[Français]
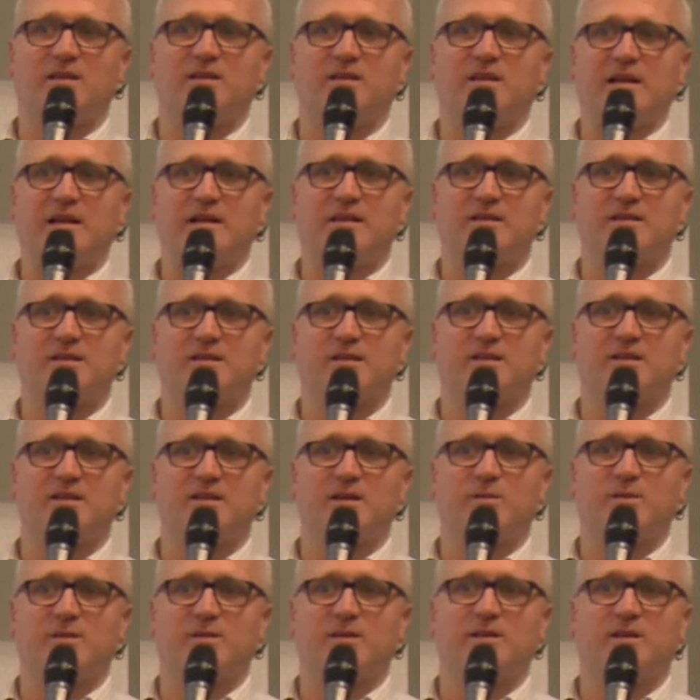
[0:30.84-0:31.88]
délaissé
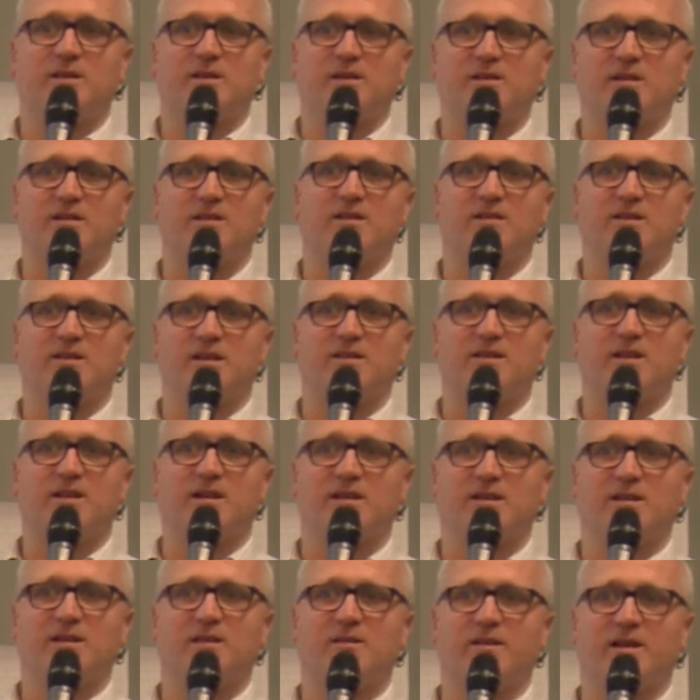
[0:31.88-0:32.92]
depuis des dizaines
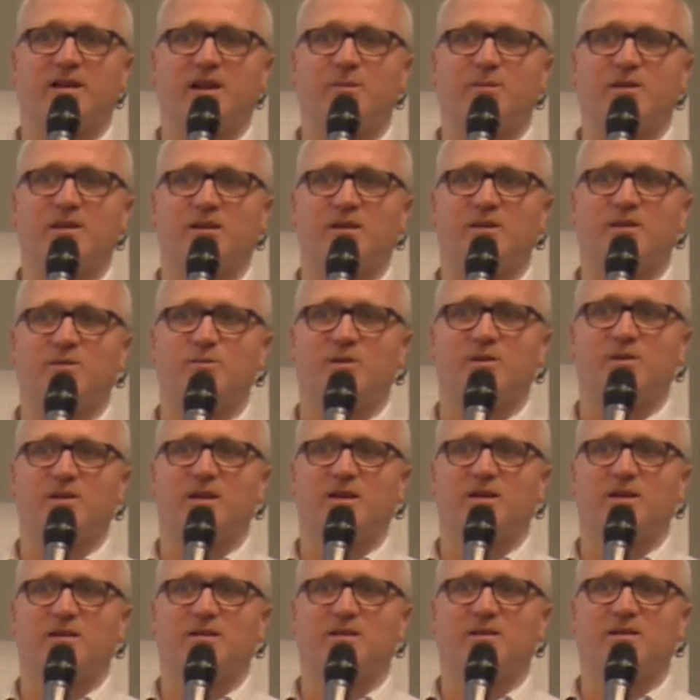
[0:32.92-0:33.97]
d'années dans le capitalisme
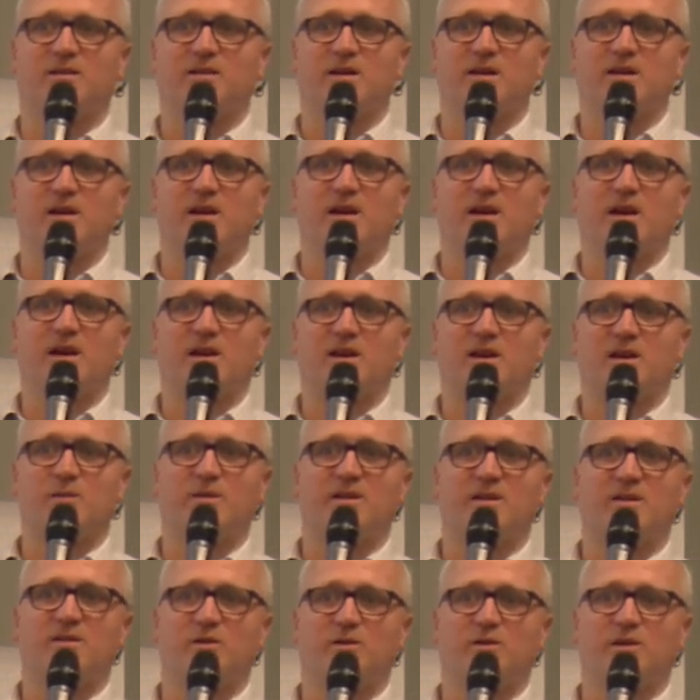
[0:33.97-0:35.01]
moderne et qui
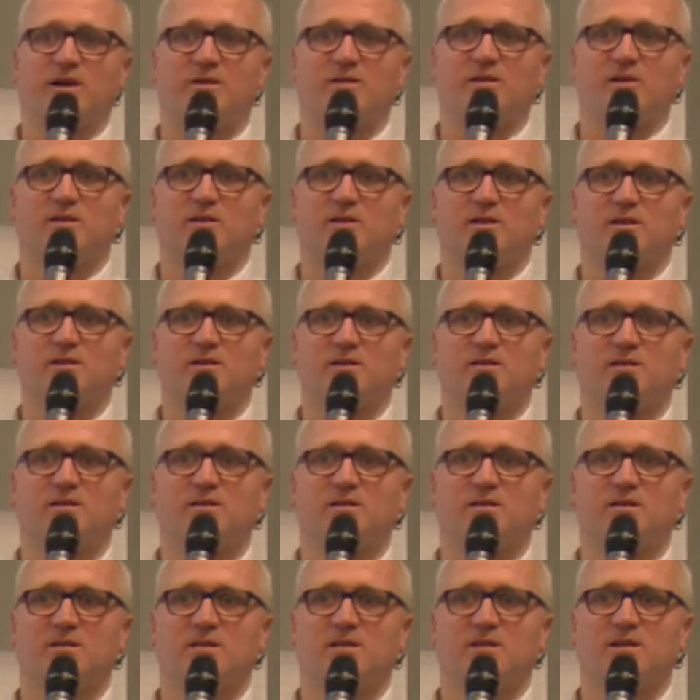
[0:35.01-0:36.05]
maintenant ressort.
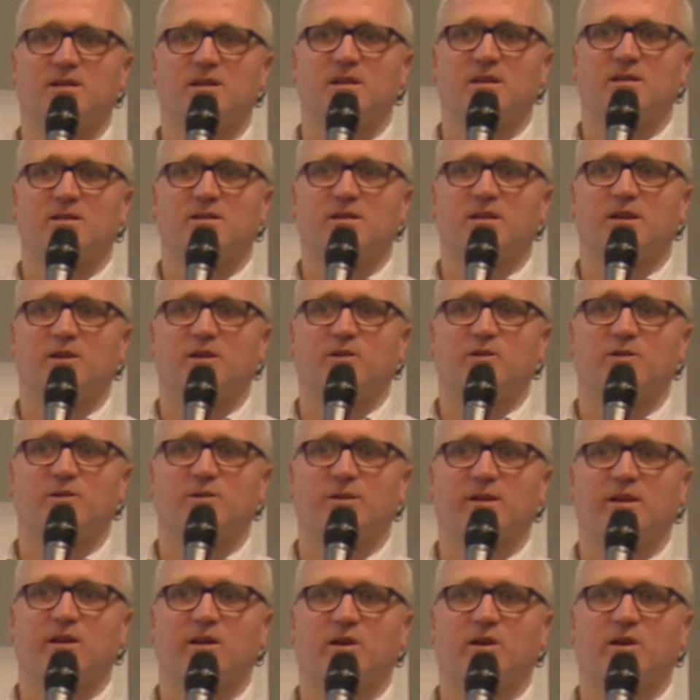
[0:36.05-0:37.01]
C'est de construire des